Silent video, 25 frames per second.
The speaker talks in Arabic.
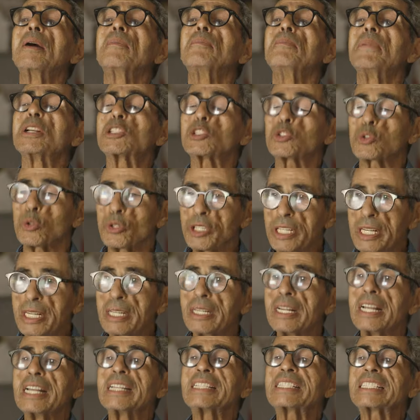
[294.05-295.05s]

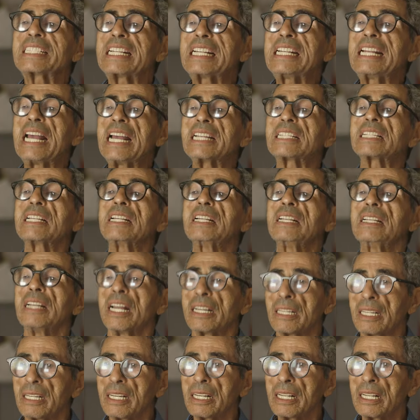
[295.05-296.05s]
مسجونين
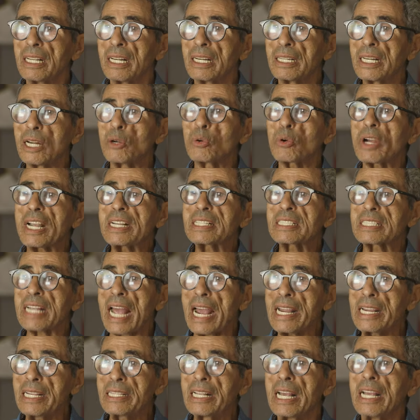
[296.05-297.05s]
سياسيا لانه قيس
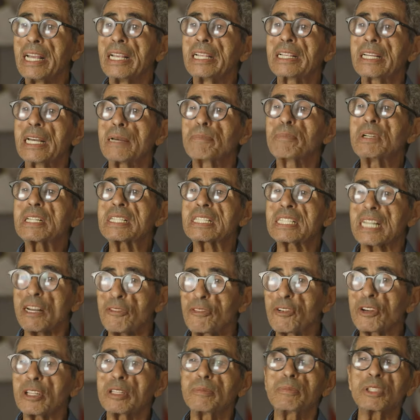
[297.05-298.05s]
سعيد يحب
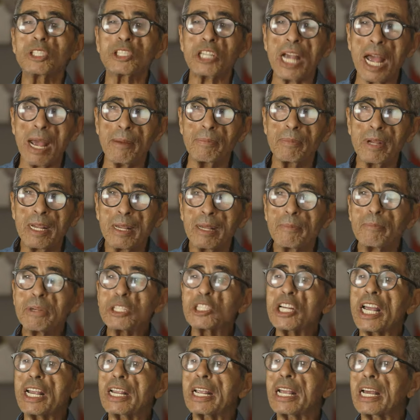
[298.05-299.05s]
يستفرد بالشعب
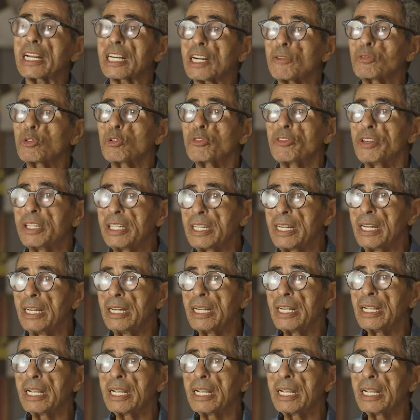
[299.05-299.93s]
باش يخرف له في الليل